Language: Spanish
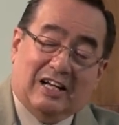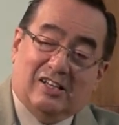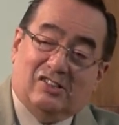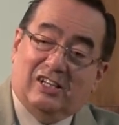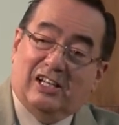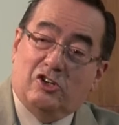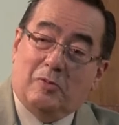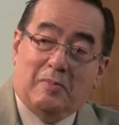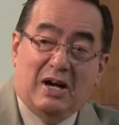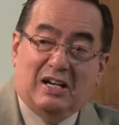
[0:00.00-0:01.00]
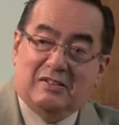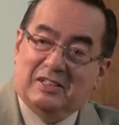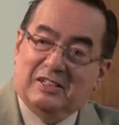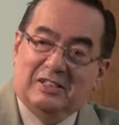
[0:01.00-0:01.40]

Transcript: casa y le dijo, mamá,